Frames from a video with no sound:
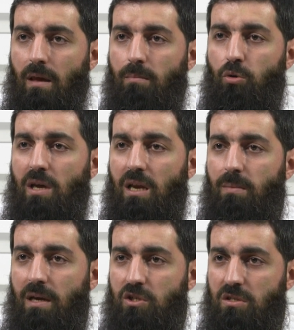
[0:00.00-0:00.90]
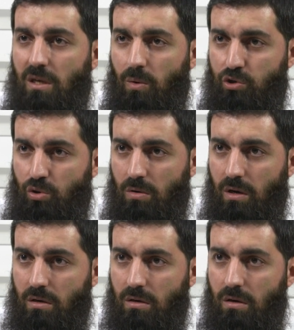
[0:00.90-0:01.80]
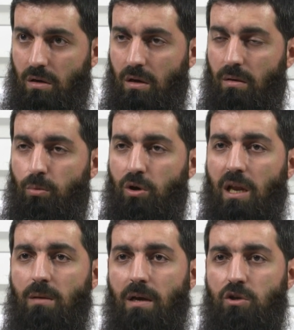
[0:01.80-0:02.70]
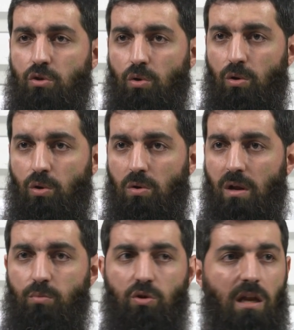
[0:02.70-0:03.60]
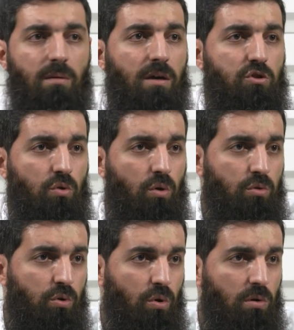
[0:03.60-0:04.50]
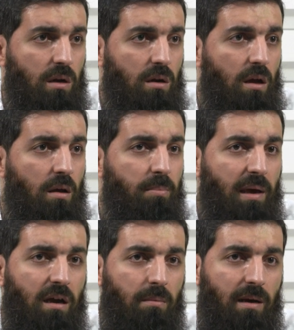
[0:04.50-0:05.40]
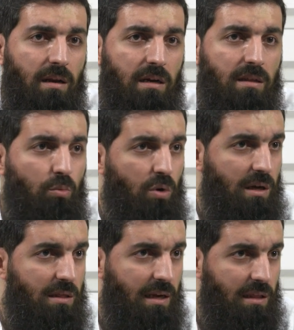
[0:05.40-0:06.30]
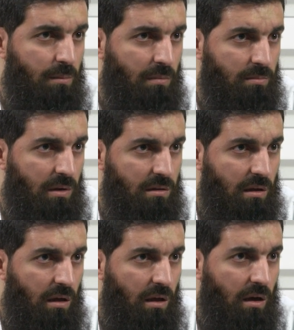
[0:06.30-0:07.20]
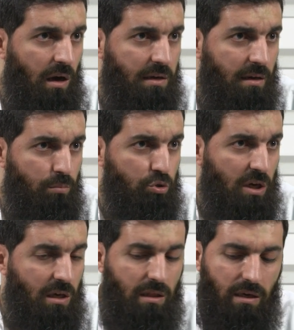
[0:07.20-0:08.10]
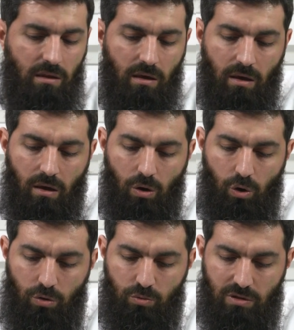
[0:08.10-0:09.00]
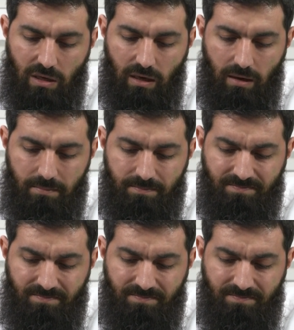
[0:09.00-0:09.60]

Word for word: bu kelime için savaşıyorlar. Bu kelime için ölüyorlar, bu kelime için öldürüyorlar. Peygamberler de, muvahhidlerin imamları da aynen bu şekildeydi. Önümüzdeki